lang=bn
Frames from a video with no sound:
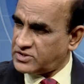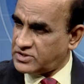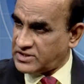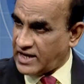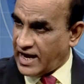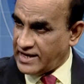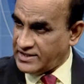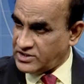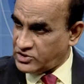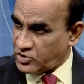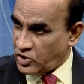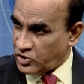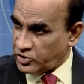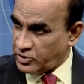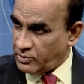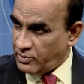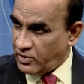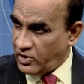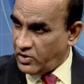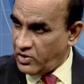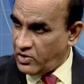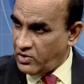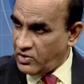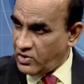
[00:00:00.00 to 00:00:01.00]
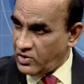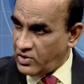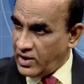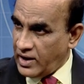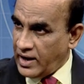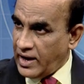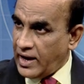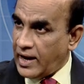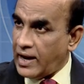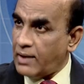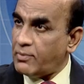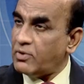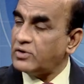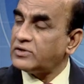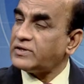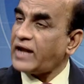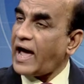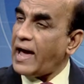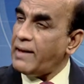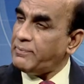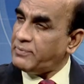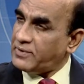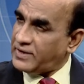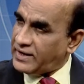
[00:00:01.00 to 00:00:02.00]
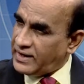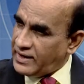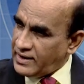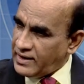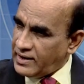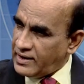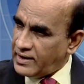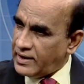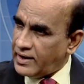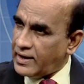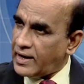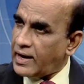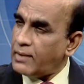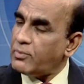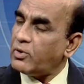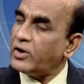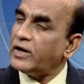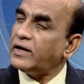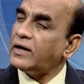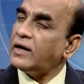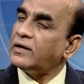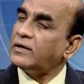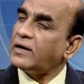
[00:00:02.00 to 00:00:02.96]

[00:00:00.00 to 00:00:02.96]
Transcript: সাইজ কত বড় এবং টাইপ কি এবং এটা